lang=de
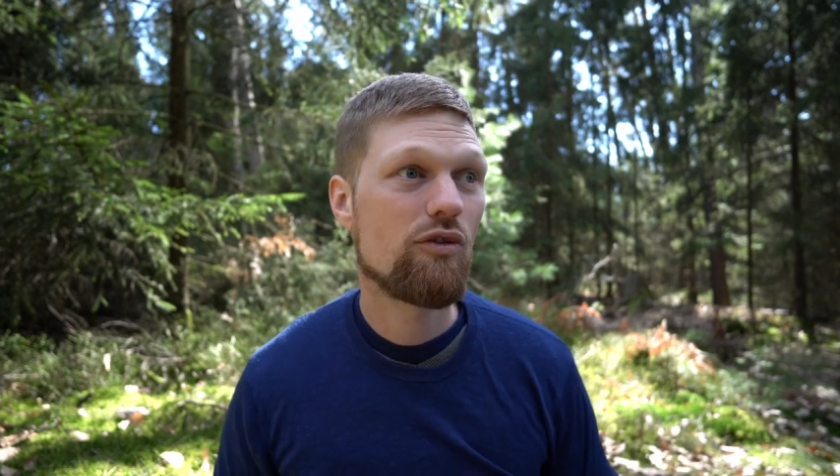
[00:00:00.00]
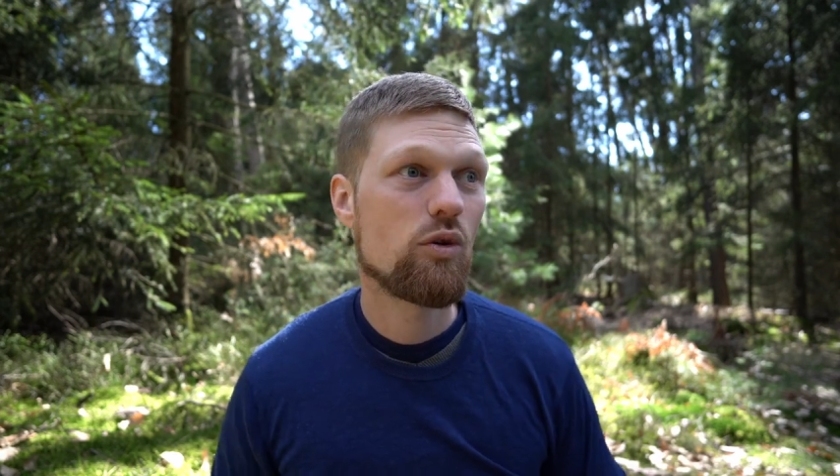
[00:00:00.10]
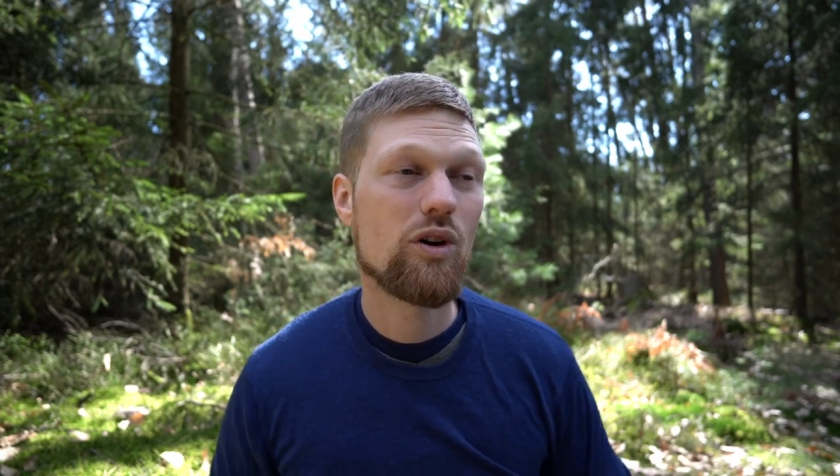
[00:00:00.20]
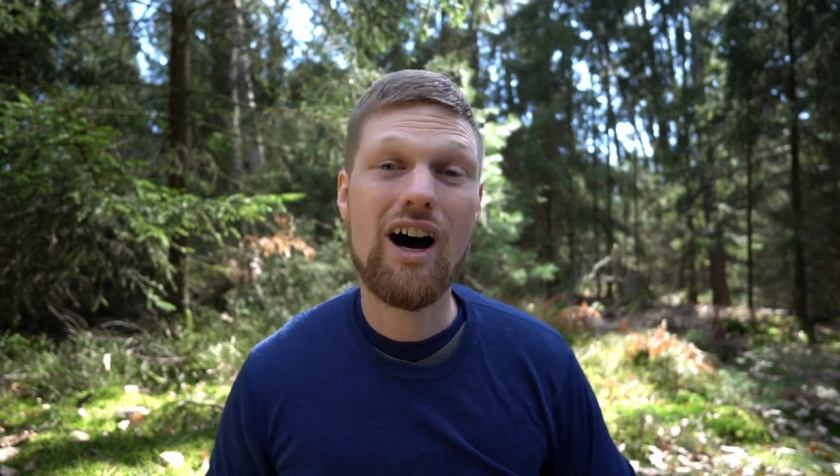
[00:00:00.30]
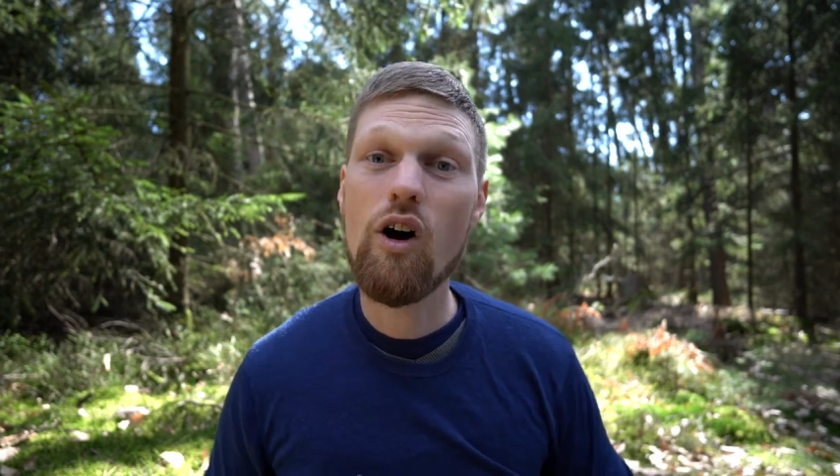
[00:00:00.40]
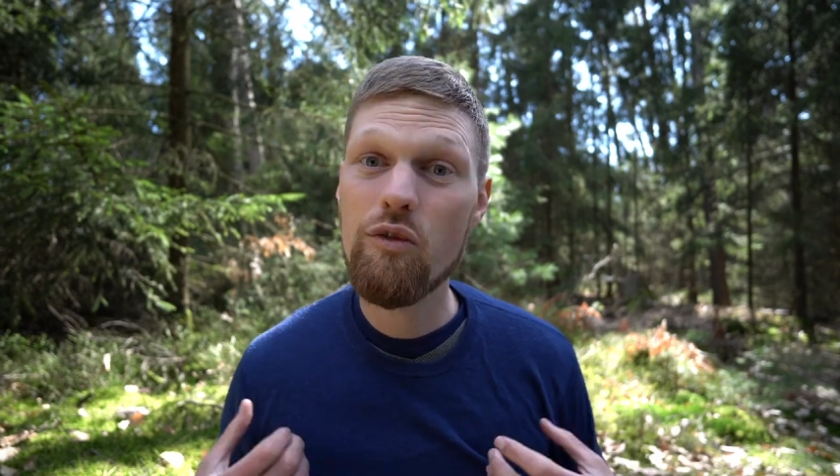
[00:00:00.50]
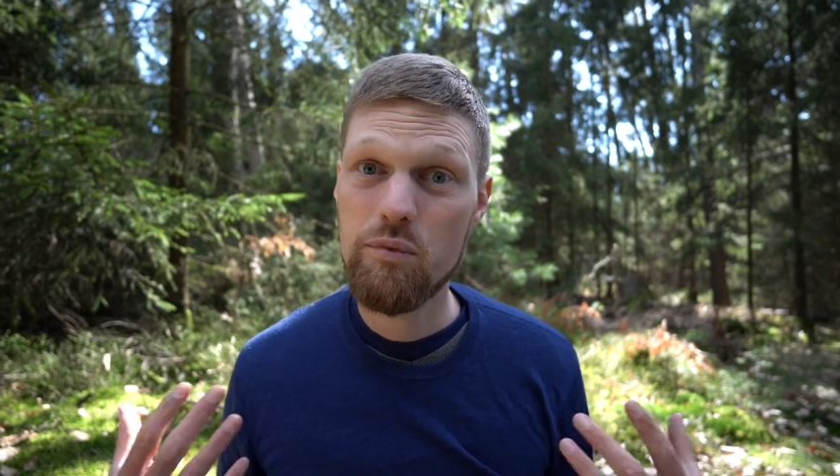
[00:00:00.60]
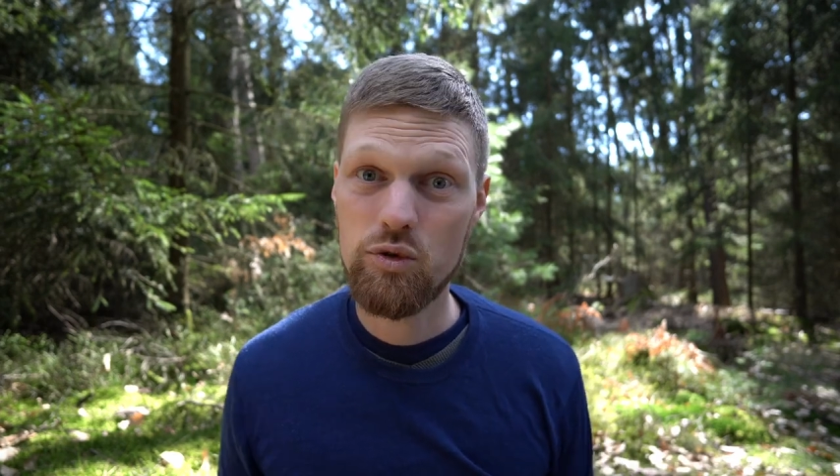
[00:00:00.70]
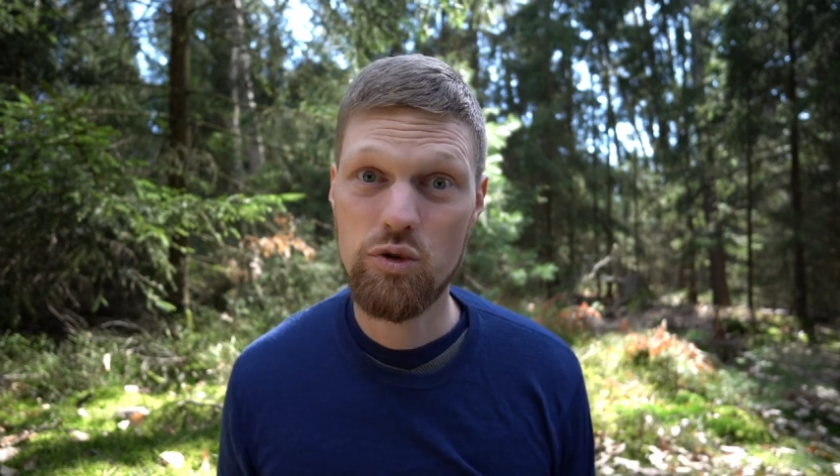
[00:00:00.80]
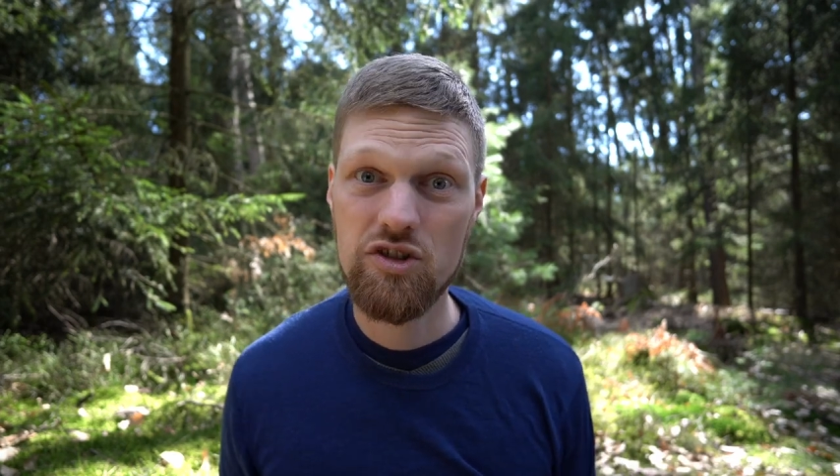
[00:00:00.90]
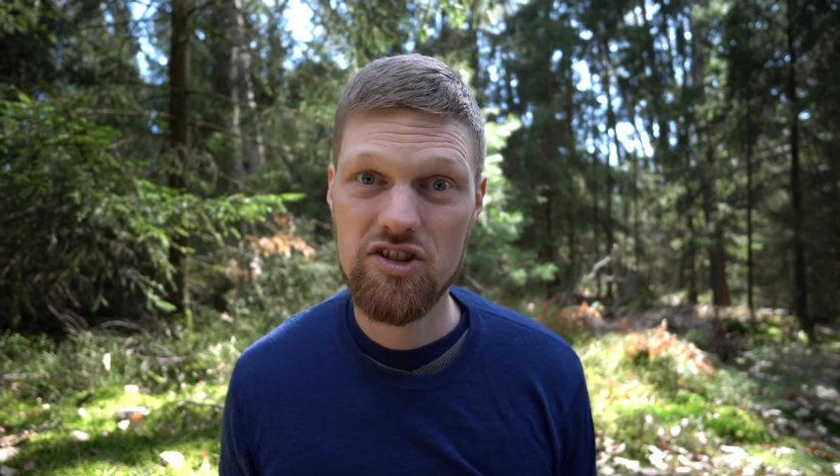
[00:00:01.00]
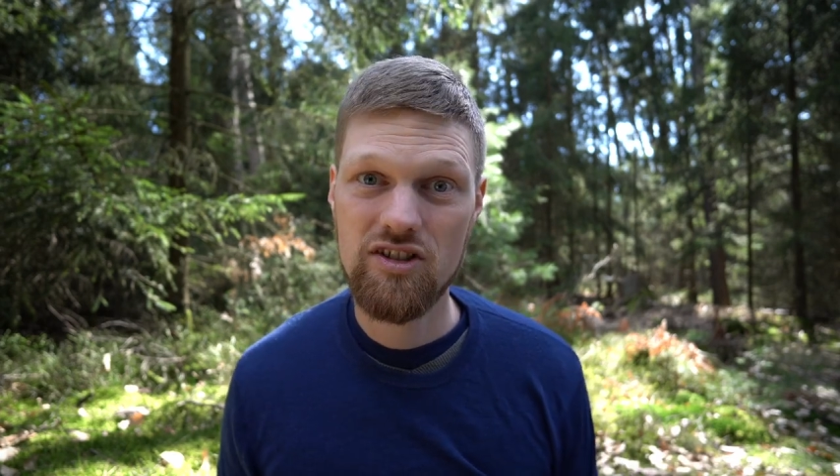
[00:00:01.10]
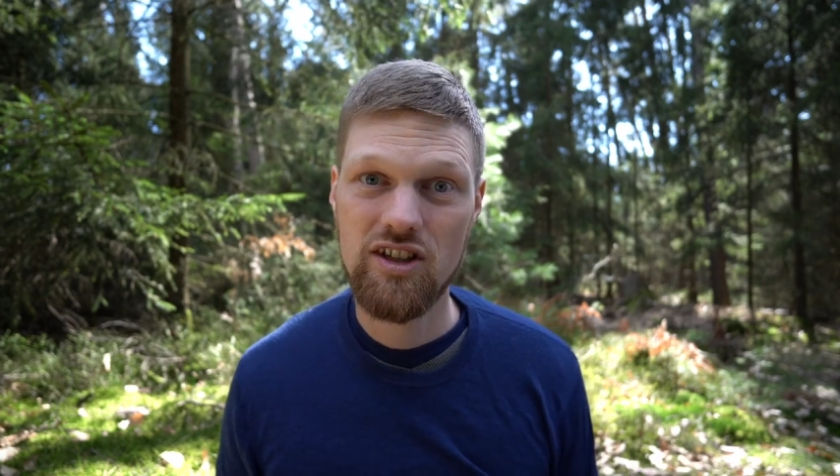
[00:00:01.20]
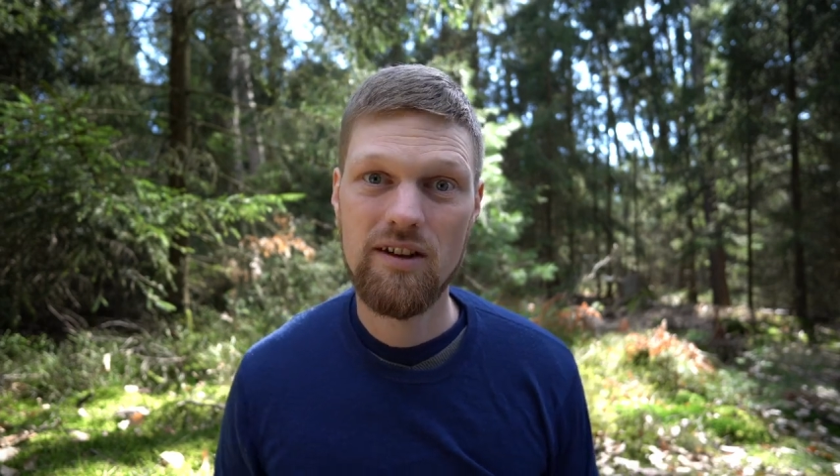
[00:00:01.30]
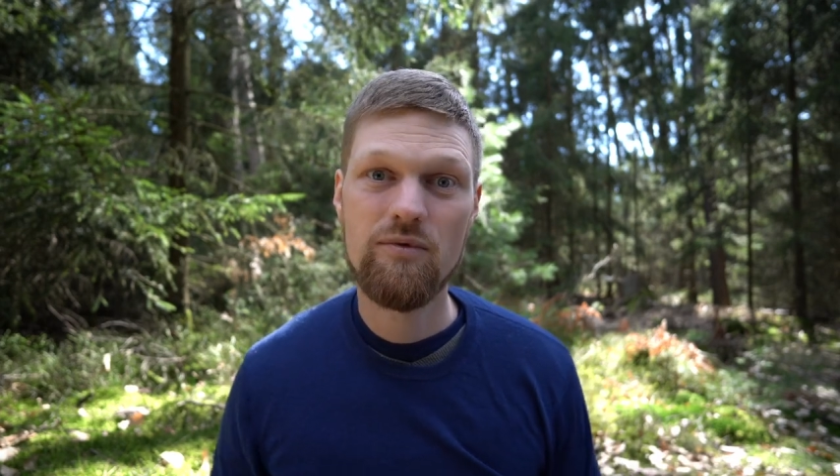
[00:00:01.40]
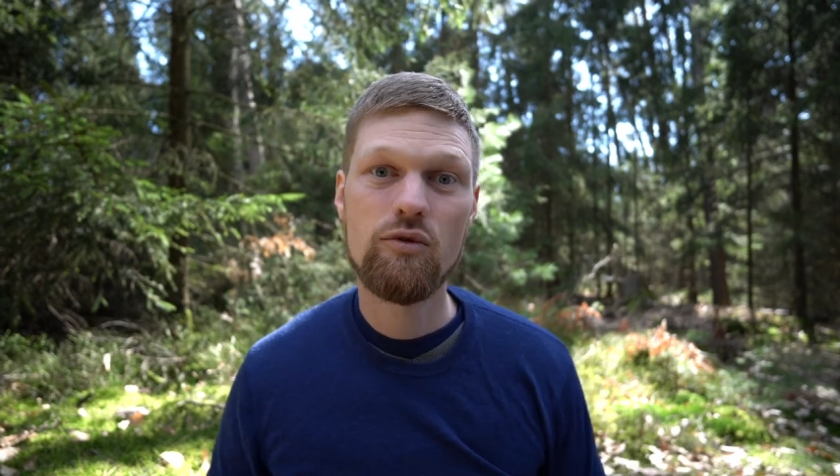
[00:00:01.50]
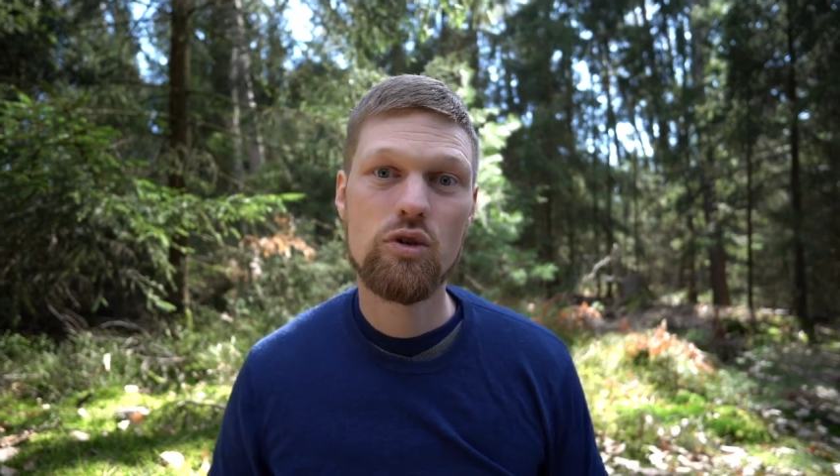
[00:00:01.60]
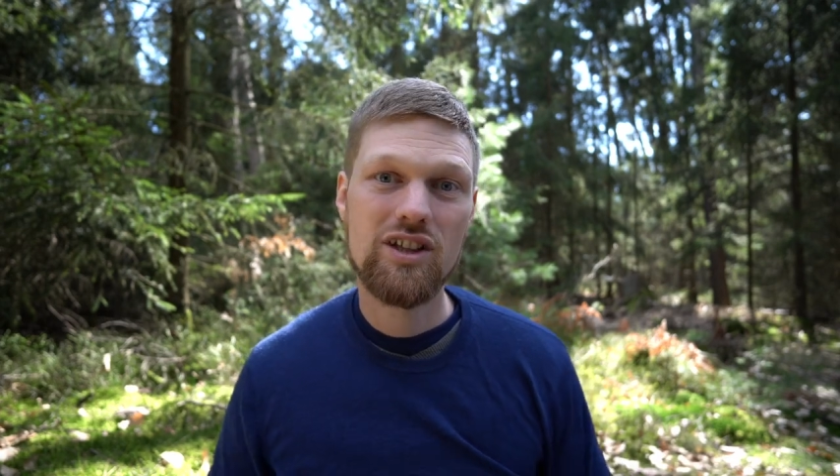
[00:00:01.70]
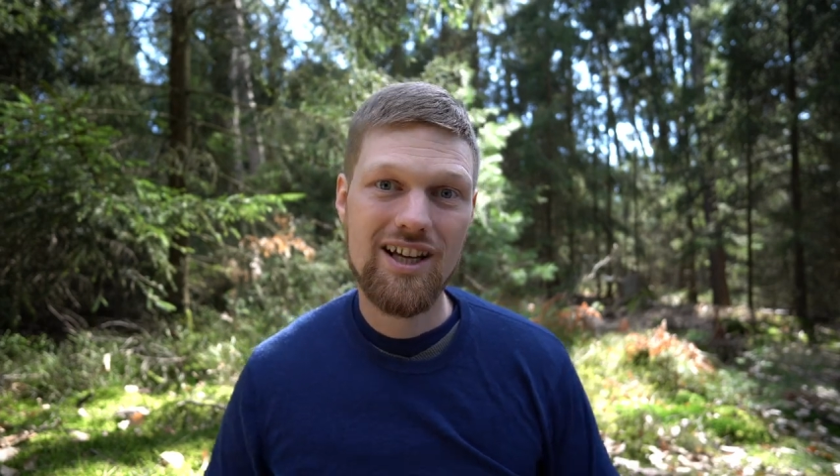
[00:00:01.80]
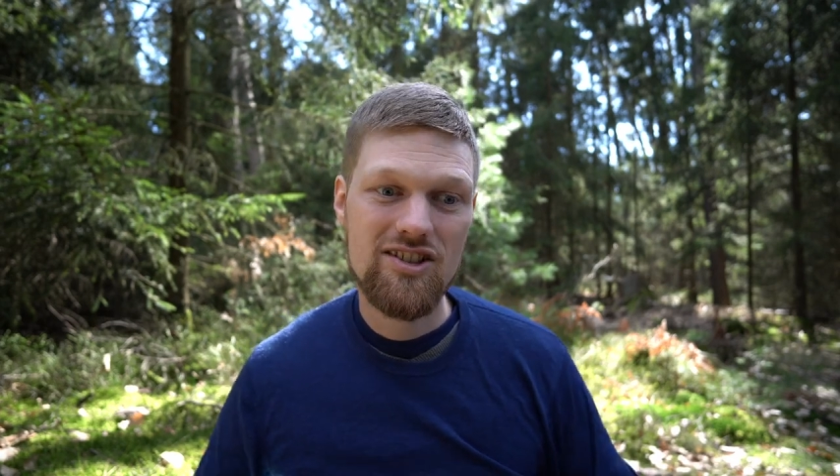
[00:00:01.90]
wo du aufblühst,
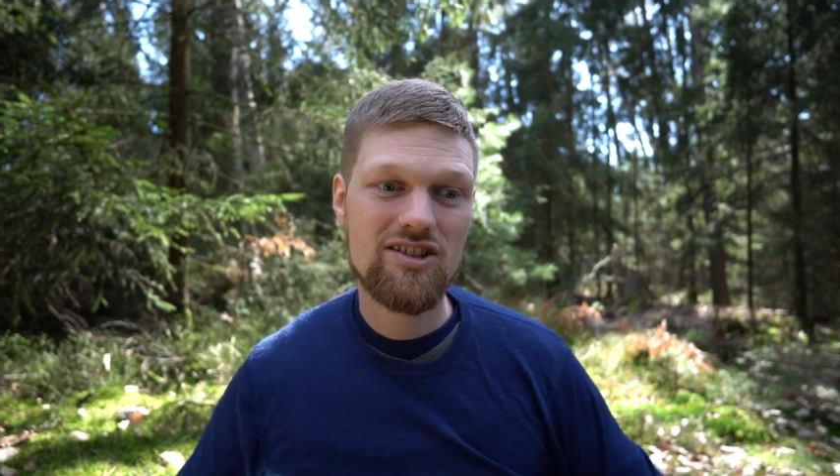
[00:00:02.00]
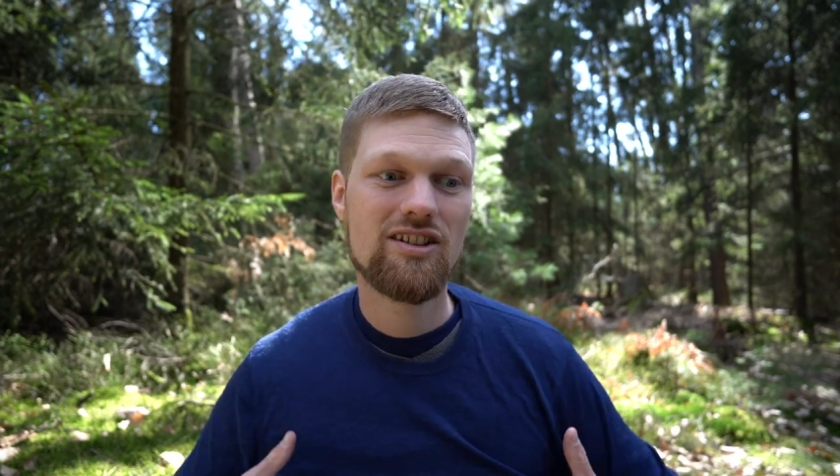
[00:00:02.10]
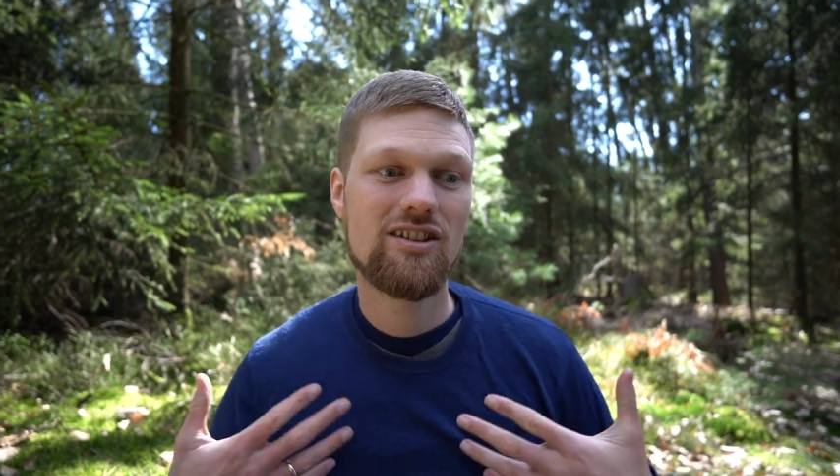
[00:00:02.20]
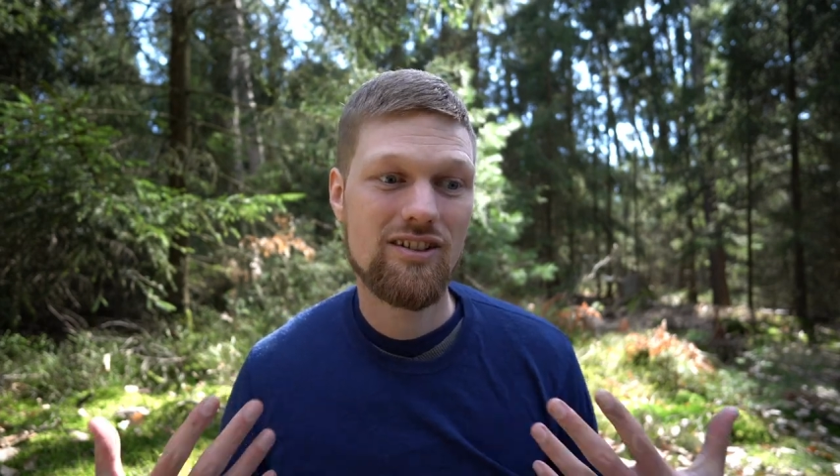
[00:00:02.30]
wo das,